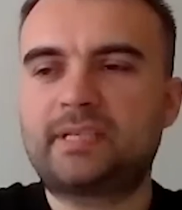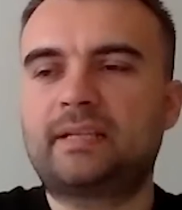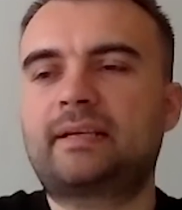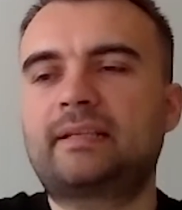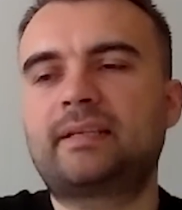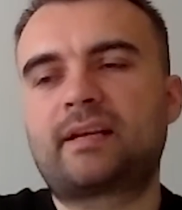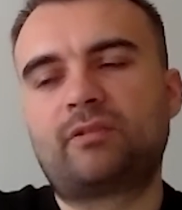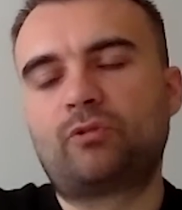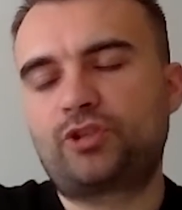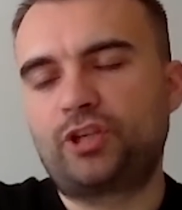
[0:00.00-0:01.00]
Рамзана
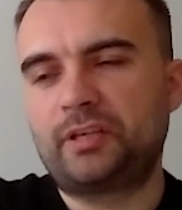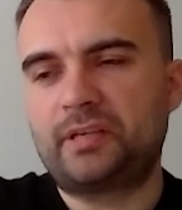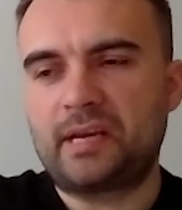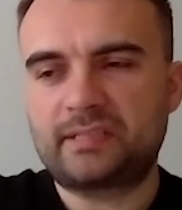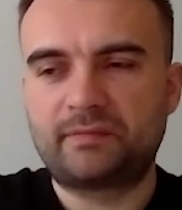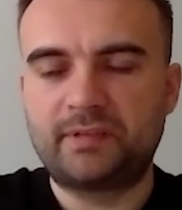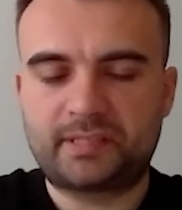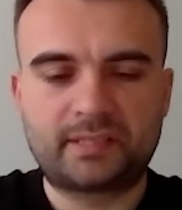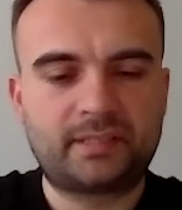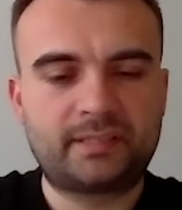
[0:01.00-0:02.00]
Кадырова очень интересно
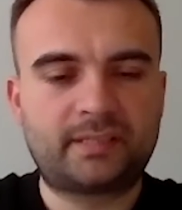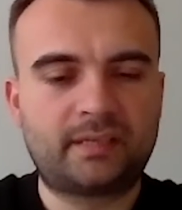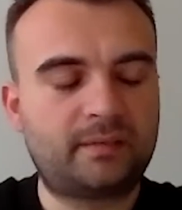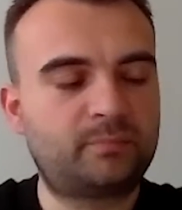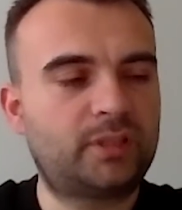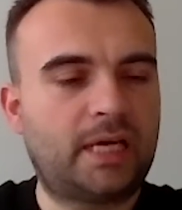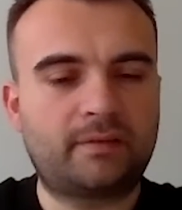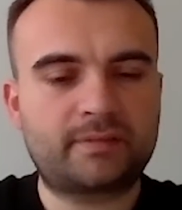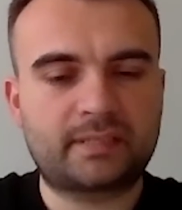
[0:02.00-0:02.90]
высказался Буданов,